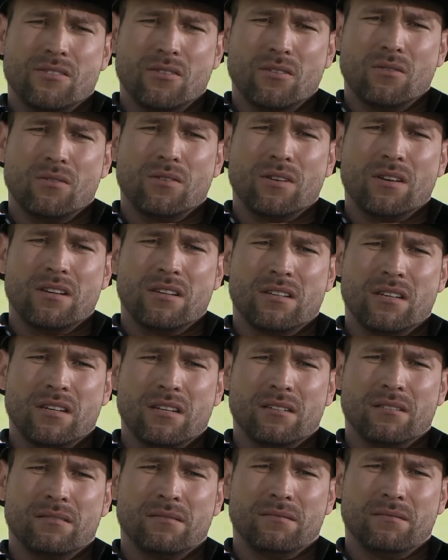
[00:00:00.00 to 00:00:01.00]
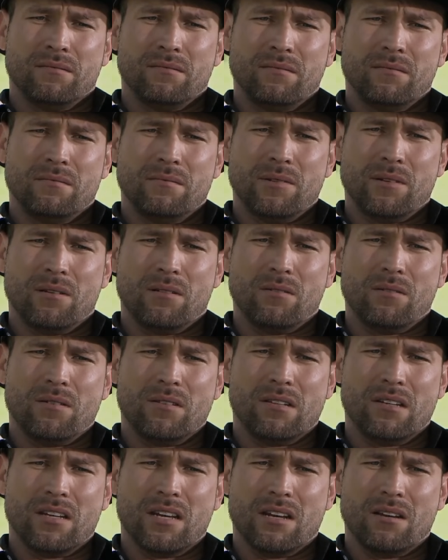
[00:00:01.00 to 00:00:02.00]
Yo lo hice, pero lo
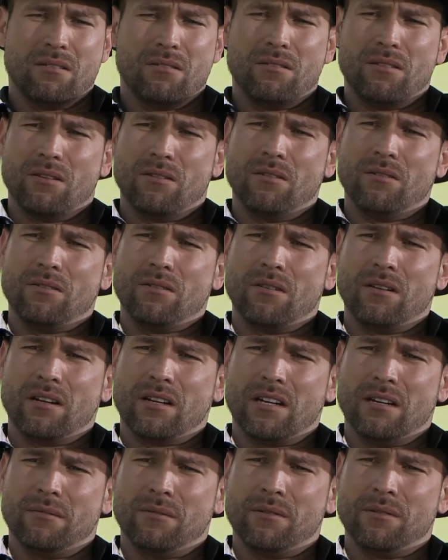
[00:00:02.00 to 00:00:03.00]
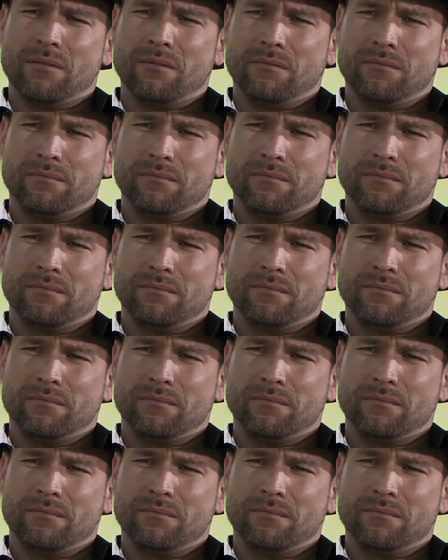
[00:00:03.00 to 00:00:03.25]
hice lleno de odio al cabo.